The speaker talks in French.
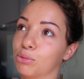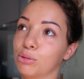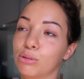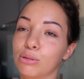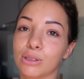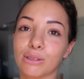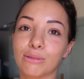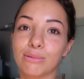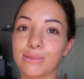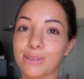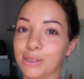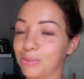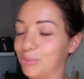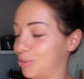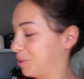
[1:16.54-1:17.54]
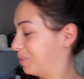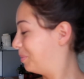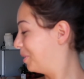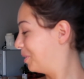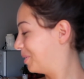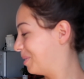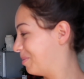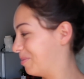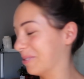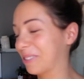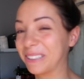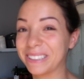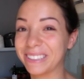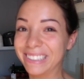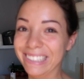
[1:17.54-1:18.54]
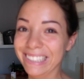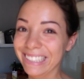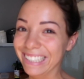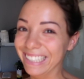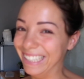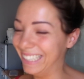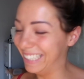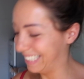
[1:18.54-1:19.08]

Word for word: Du coup, je suis dégoûtée. J'ai pas assez pour déjeuner.